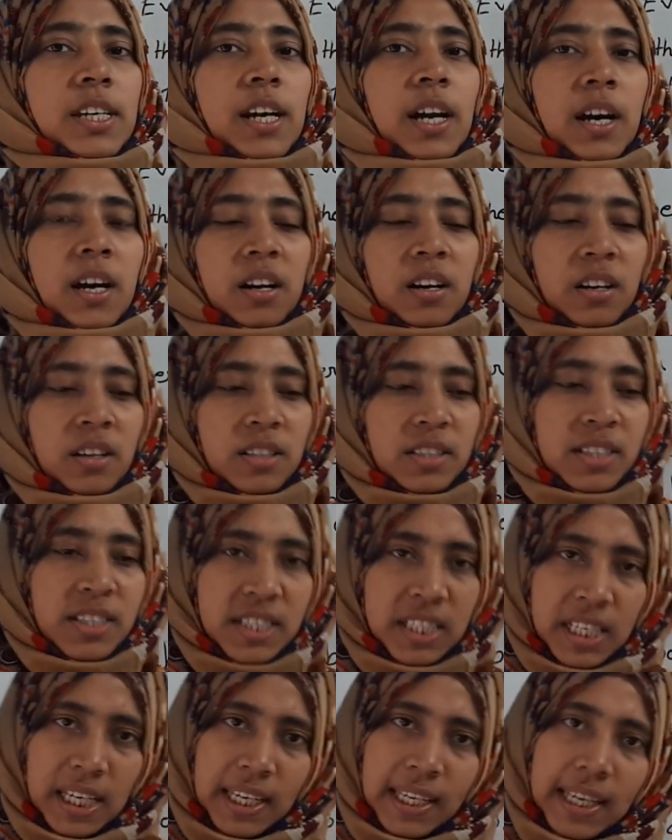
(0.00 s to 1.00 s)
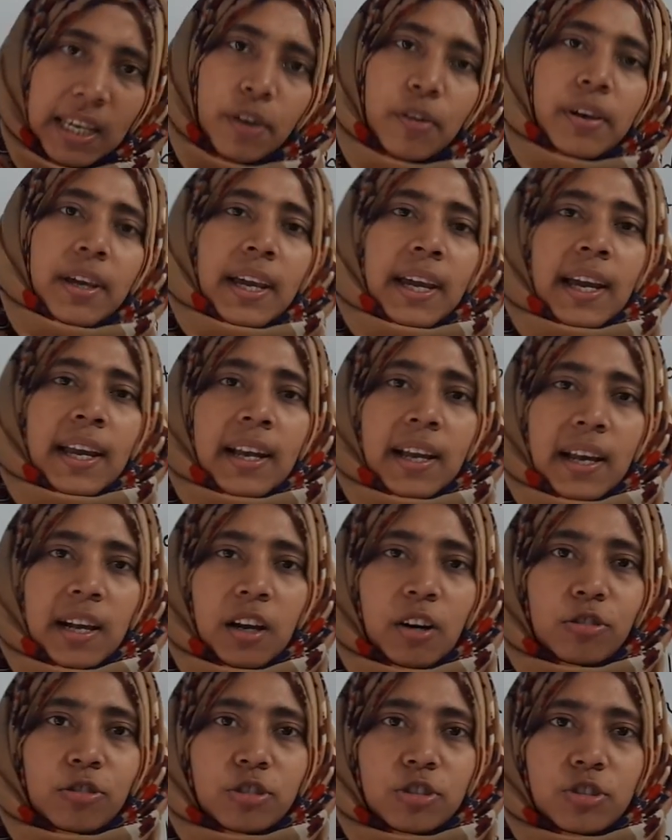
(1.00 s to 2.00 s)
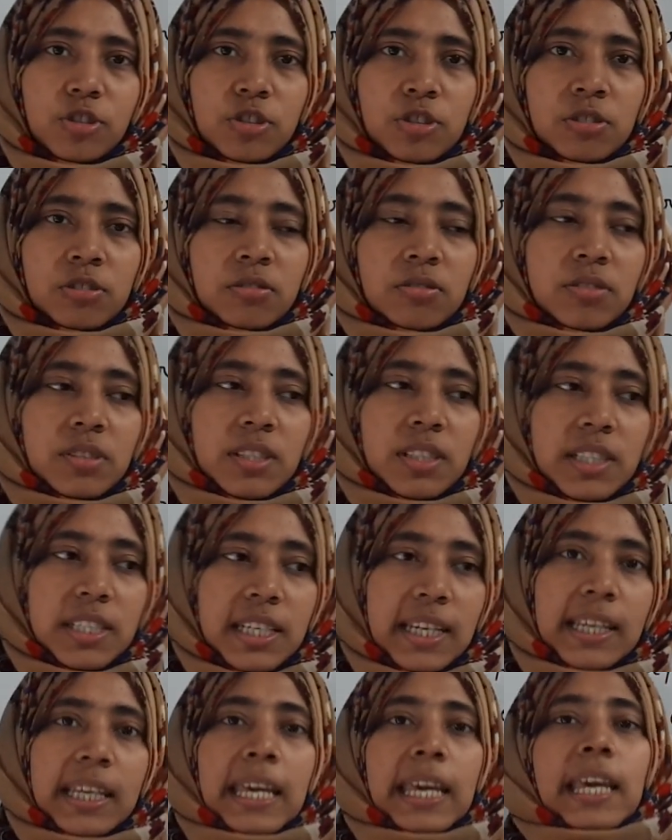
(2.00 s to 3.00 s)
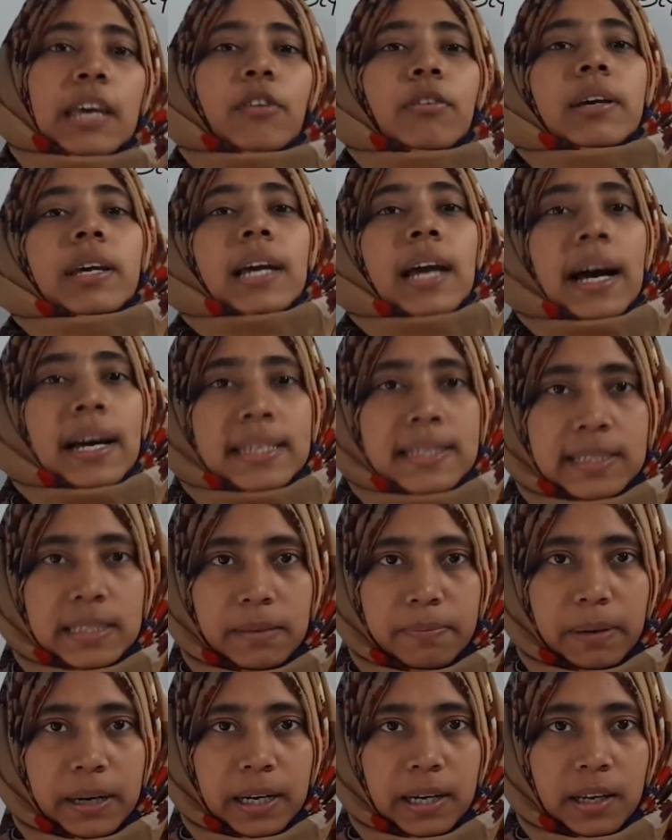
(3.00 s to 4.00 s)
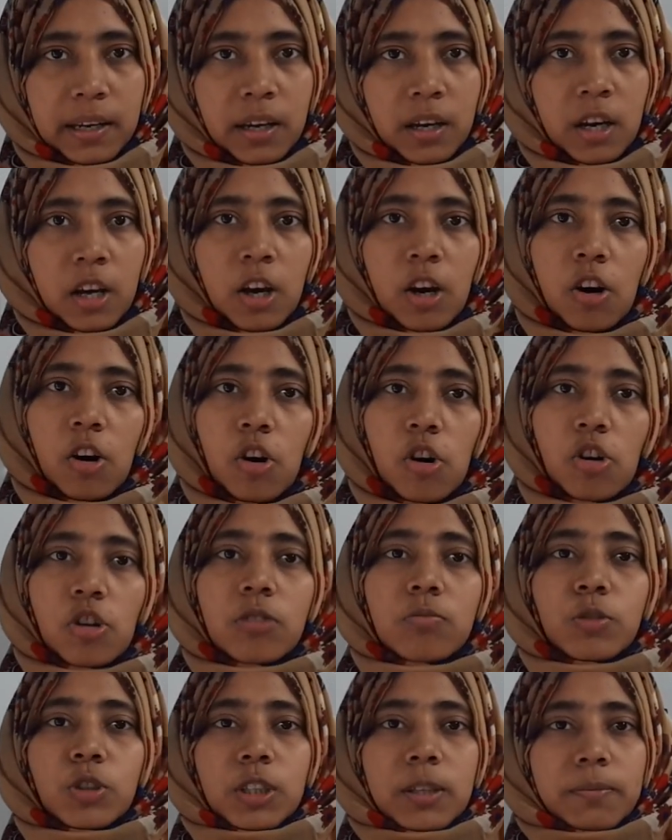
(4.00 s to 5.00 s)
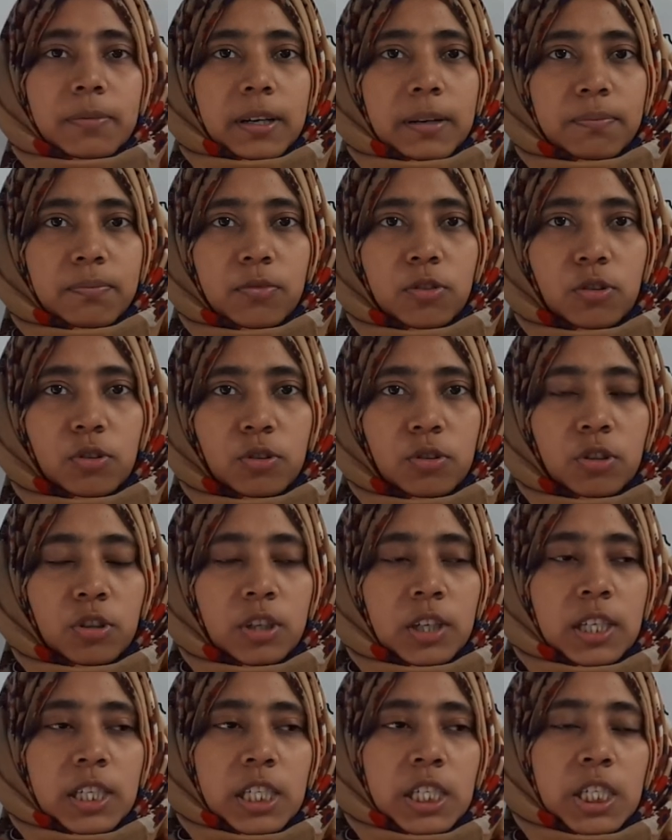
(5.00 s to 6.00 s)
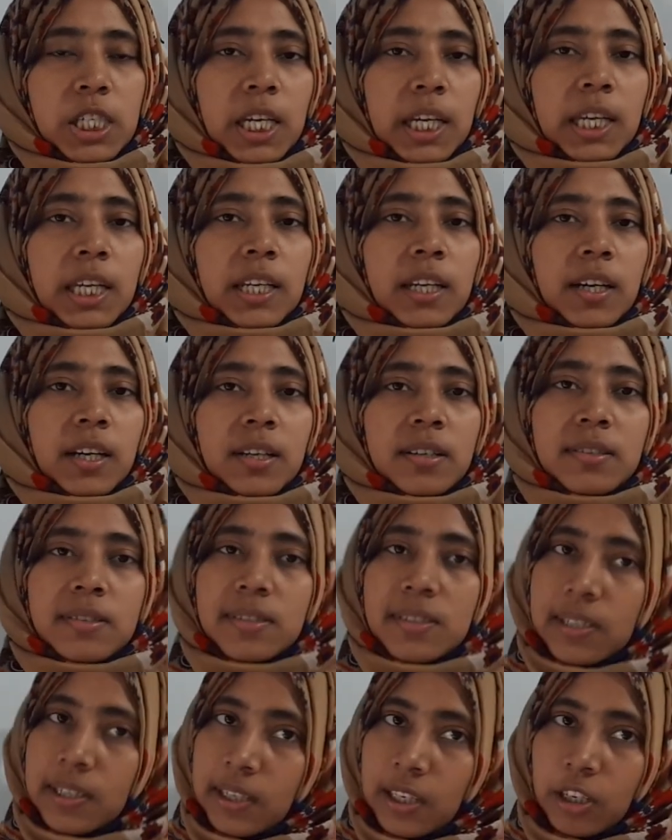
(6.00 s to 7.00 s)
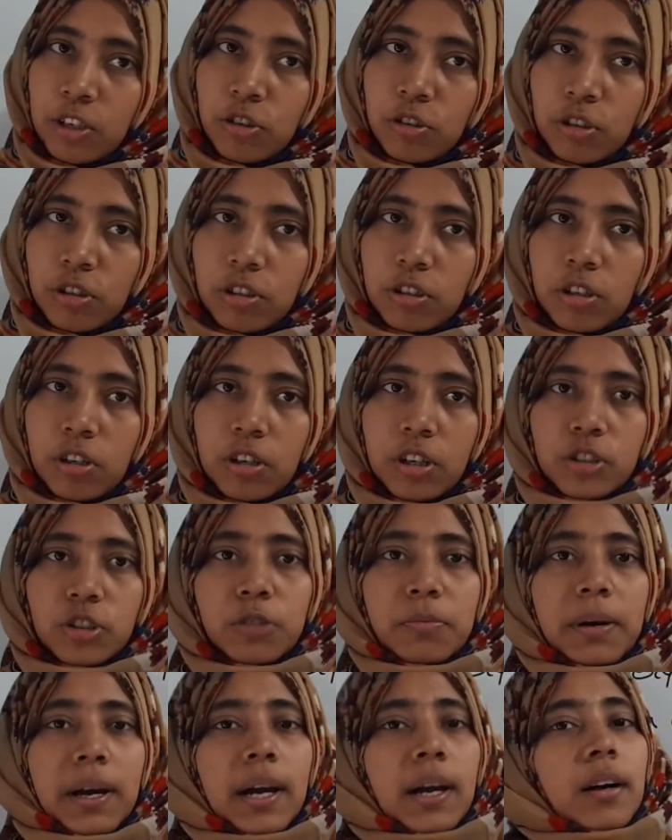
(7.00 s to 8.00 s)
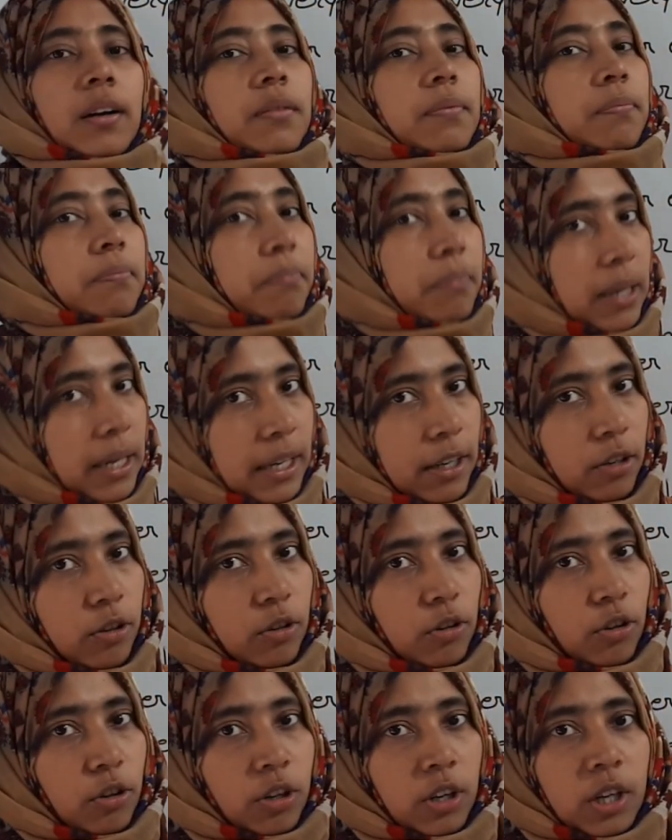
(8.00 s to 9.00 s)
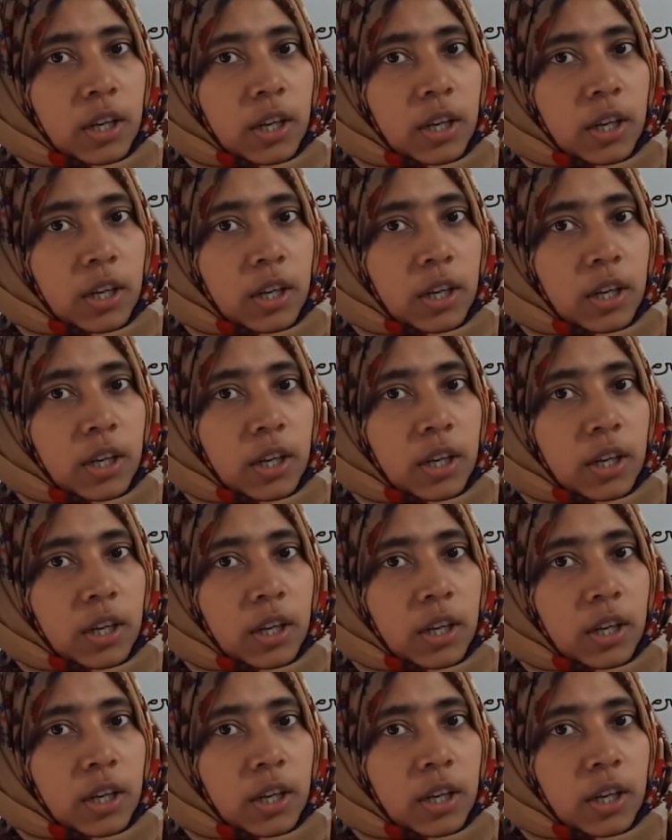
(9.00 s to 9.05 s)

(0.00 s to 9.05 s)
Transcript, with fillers: হেয়ার যে কেউ এখানে অ্যালাউড যে কেউই আসতে পারে অনুমতিপ্রাপ্ত সে কিনা ছেলে হোক অথবা মেয়ে হোক